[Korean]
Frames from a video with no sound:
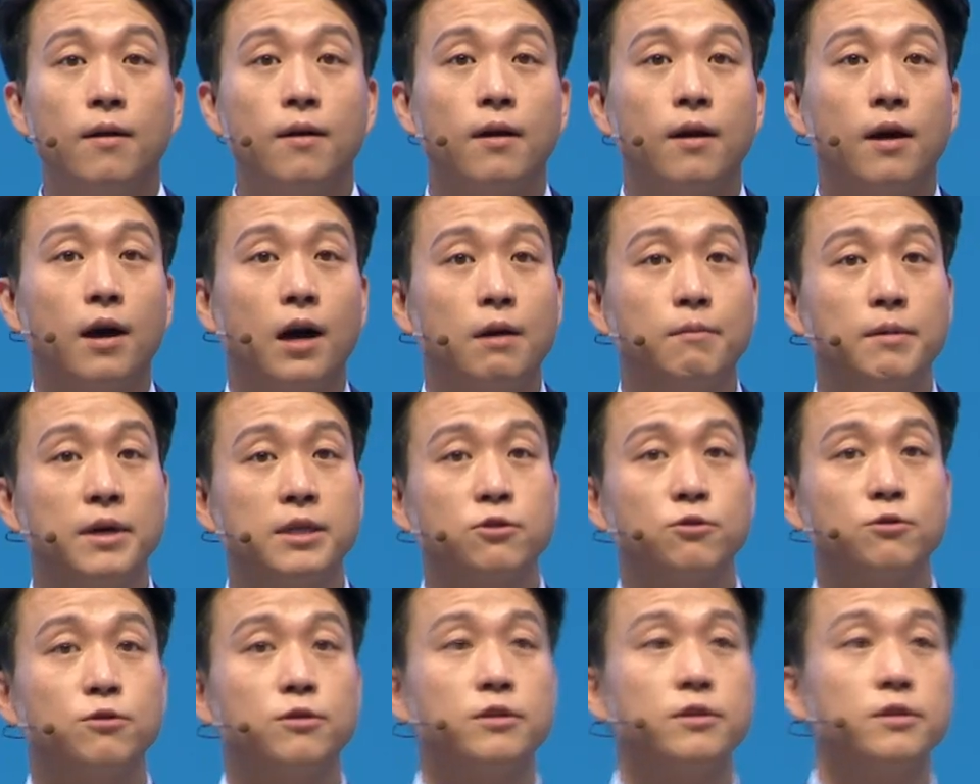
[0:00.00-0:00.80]

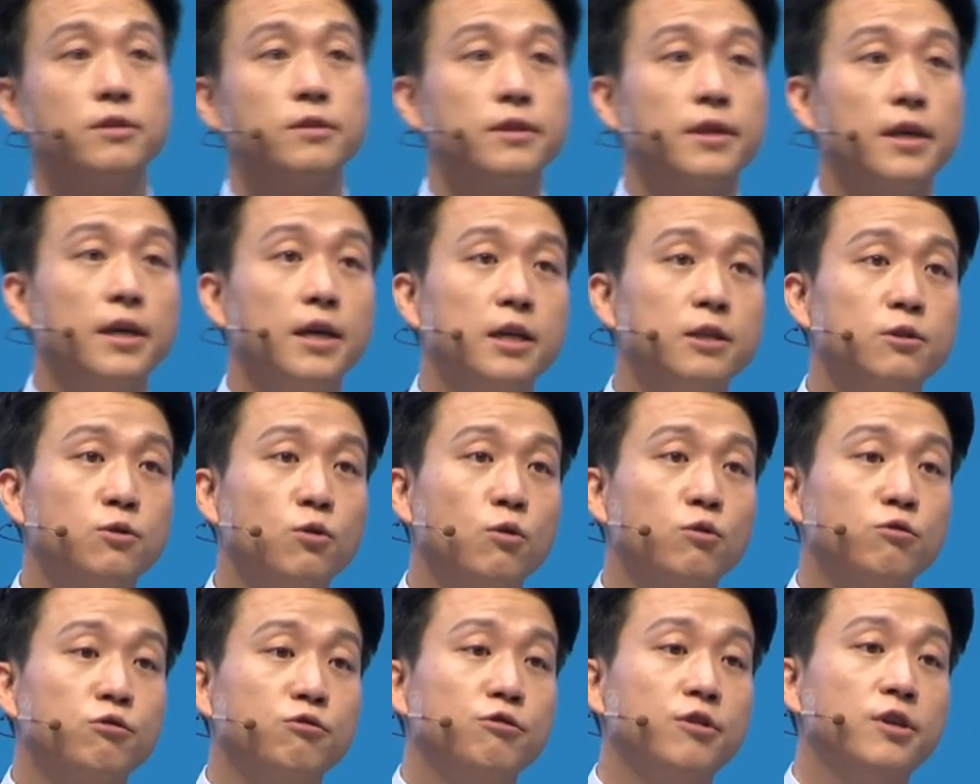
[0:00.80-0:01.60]
아마존은
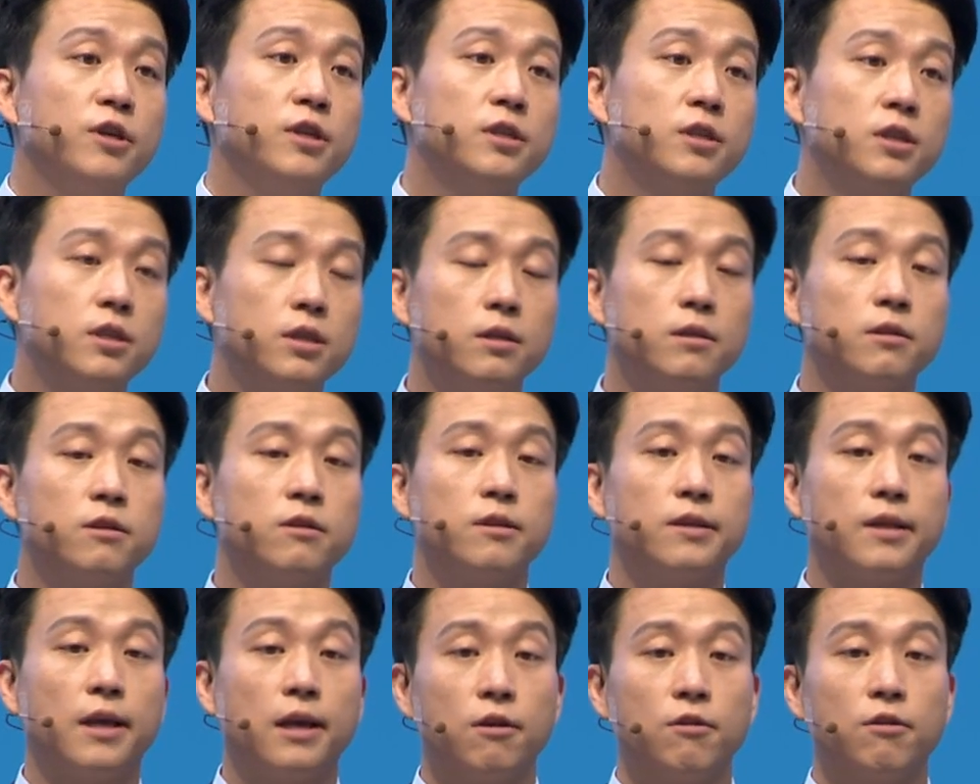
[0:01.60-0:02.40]
계속 수익을
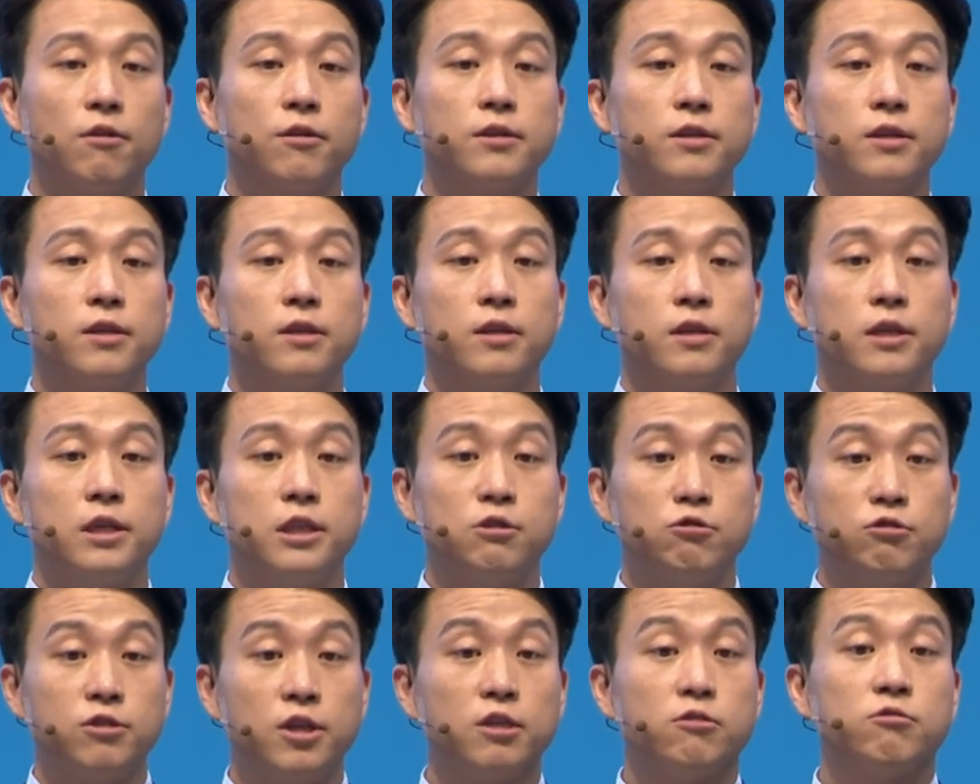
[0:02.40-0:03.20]
낸 거를
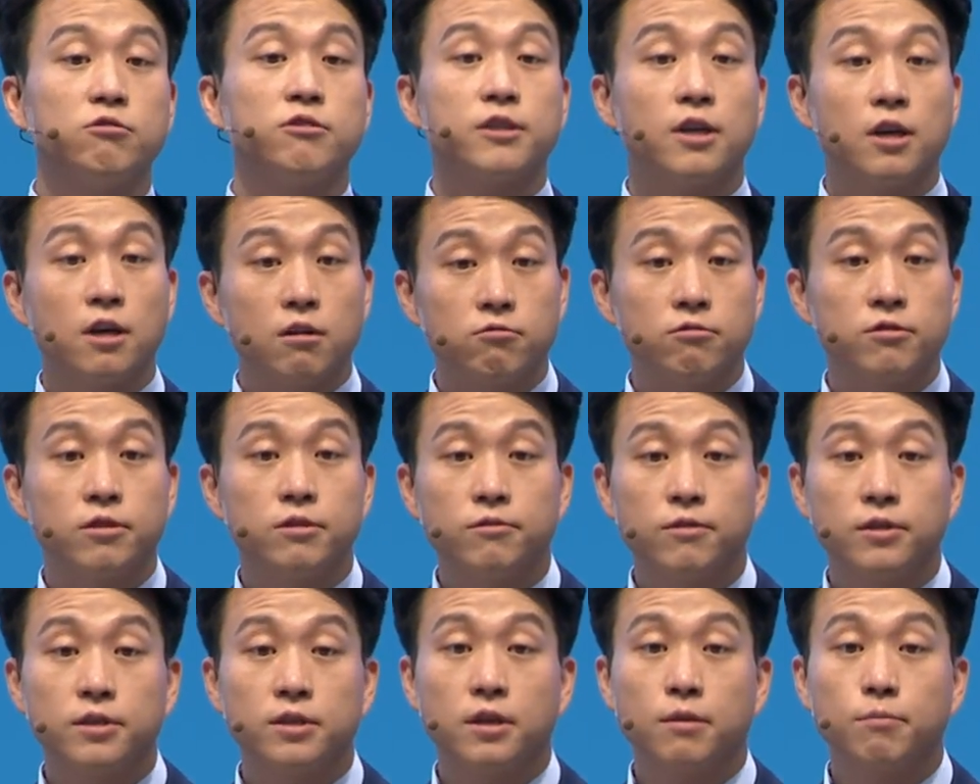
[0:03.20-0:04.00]
기술에 투자하고
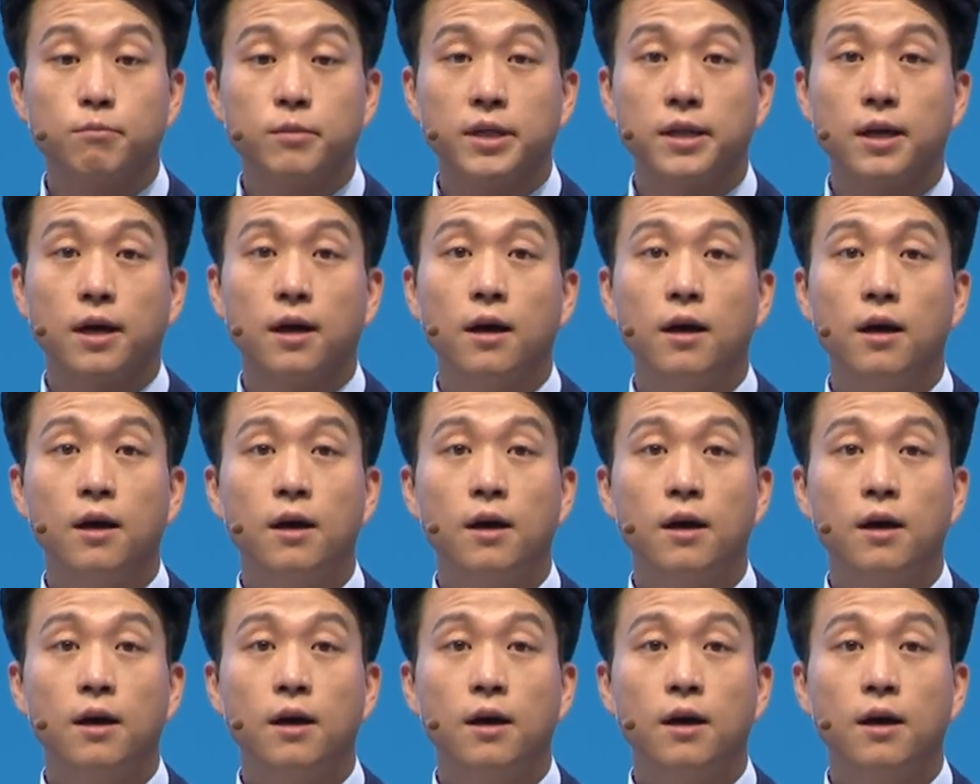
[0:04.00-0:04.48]
있는 회사입니다.